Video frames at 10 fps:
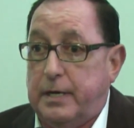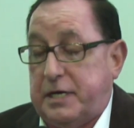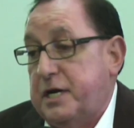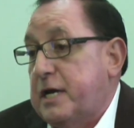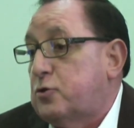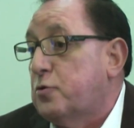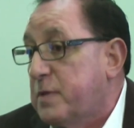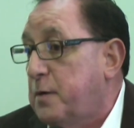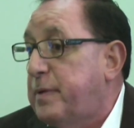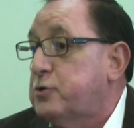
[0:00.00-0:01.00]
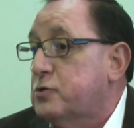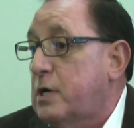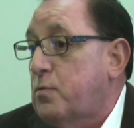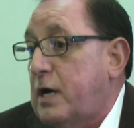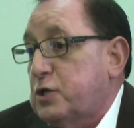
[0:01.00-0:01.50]
500 eh, mil pesos
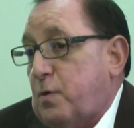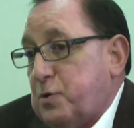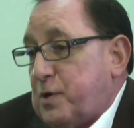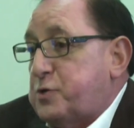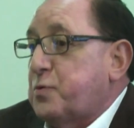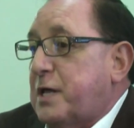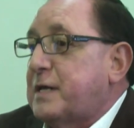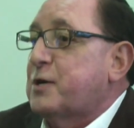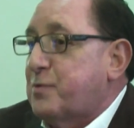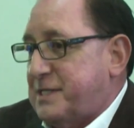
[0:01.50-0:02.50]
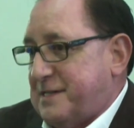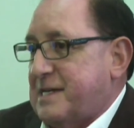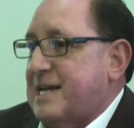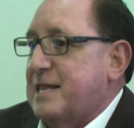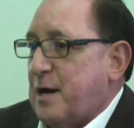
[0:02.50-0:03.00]
anuales cuando a un estudiante le cuesta
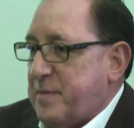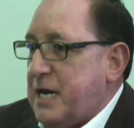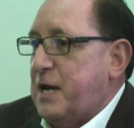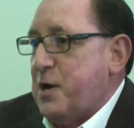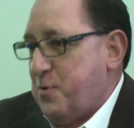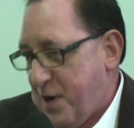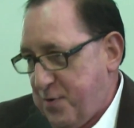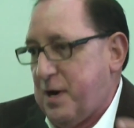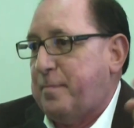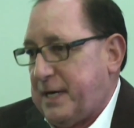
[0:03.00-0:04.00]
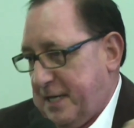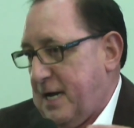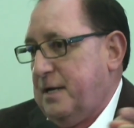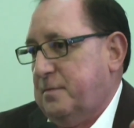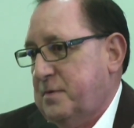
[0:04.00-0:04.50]
60 mil, no hay una
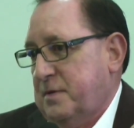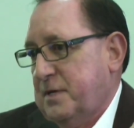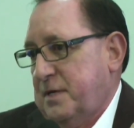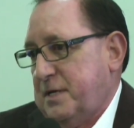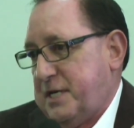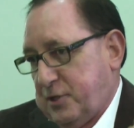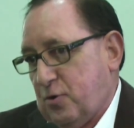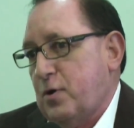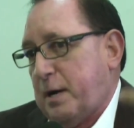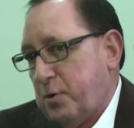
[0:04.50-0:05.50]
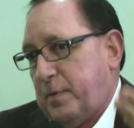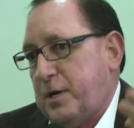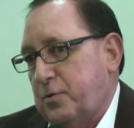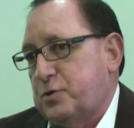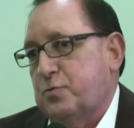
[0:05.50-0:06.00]
paridad. Y eso es lo que hemos
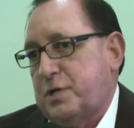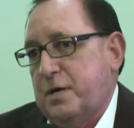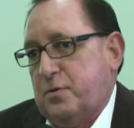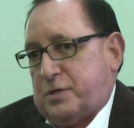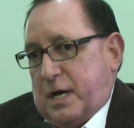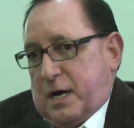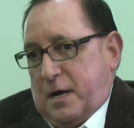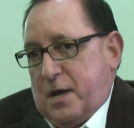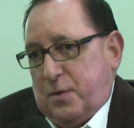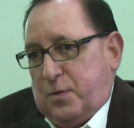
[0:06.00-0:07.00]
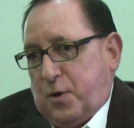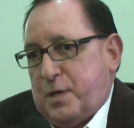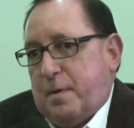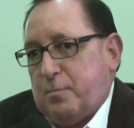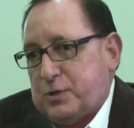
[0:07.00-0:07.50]
venido discutiendo, o sea,
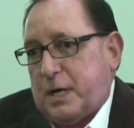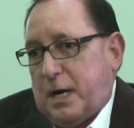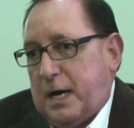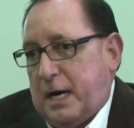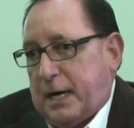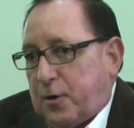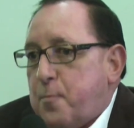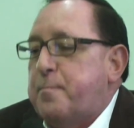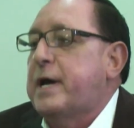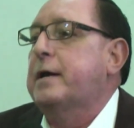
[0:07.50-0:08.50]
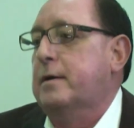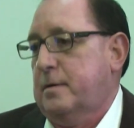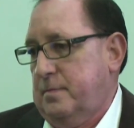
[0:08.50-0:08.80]
¿dónde vamos a, romper